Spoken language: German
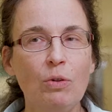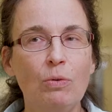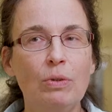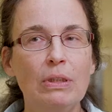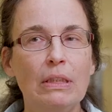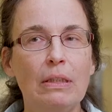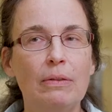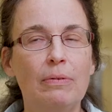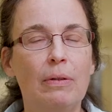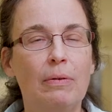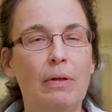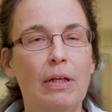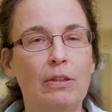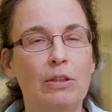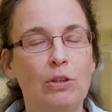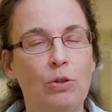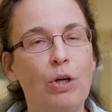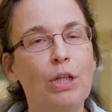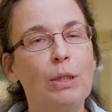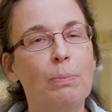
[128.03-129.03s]
und
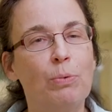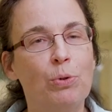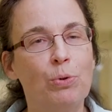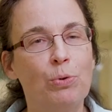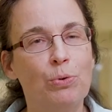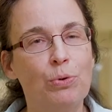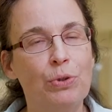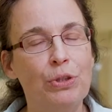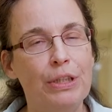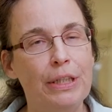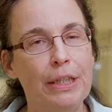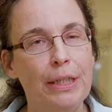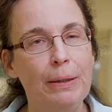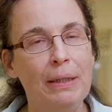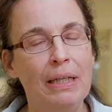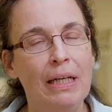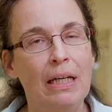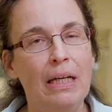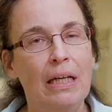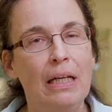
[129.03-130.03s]
erzeugt Produkte,
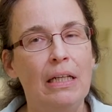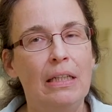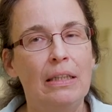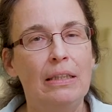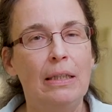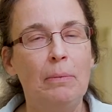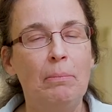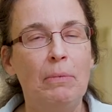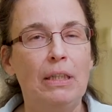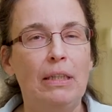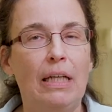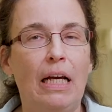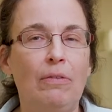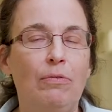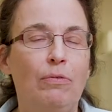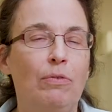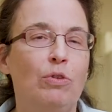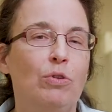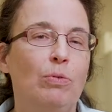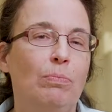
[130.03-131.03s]
die man
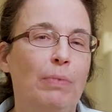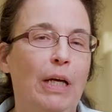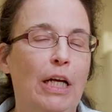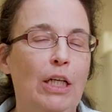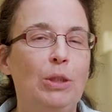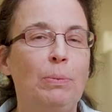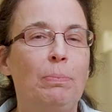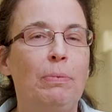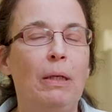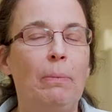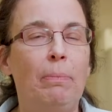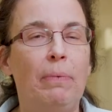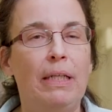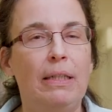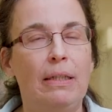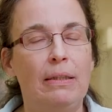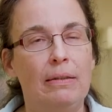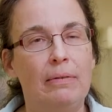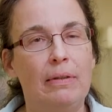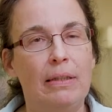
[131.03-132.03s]
dann zum Beispiel bei
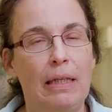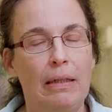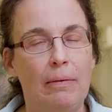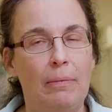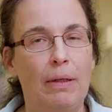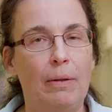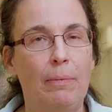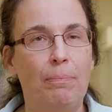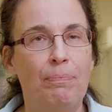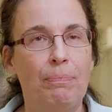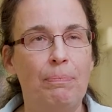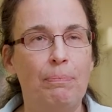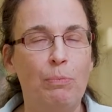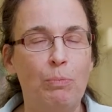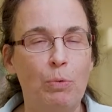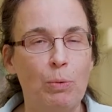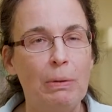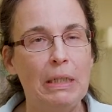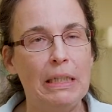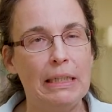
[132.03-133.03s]
den ähm,
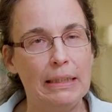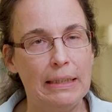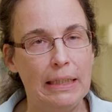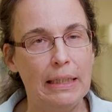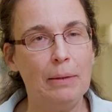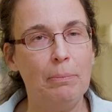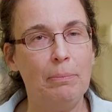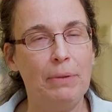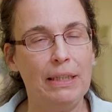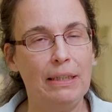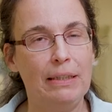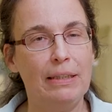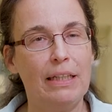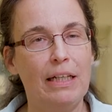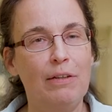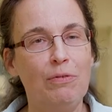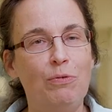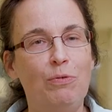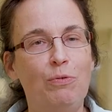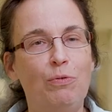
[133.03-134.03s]
Mobilitäten, bei den
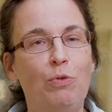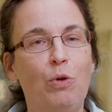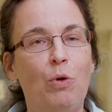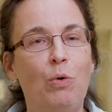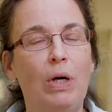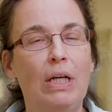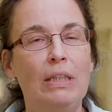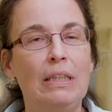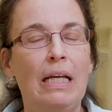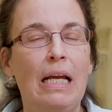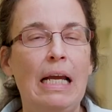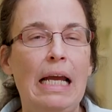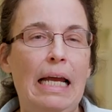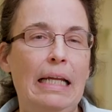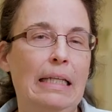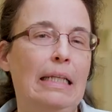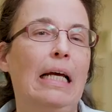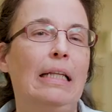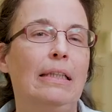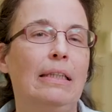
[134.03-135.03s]
Treffen vor Ort
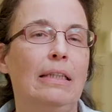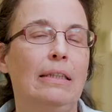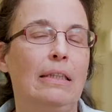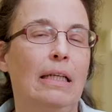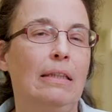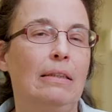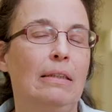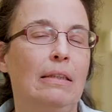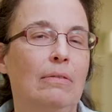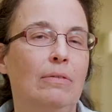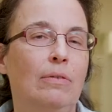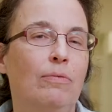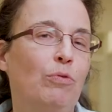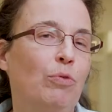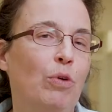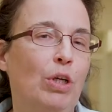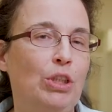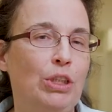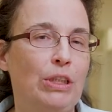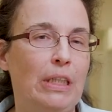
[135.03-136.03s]
einander dann
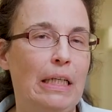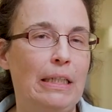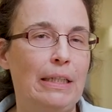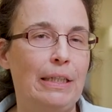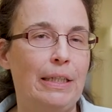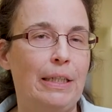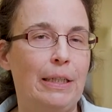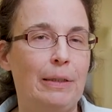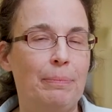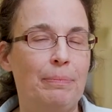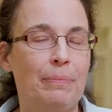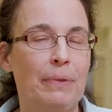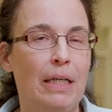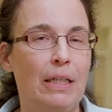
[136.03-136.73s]
vorstellen kann.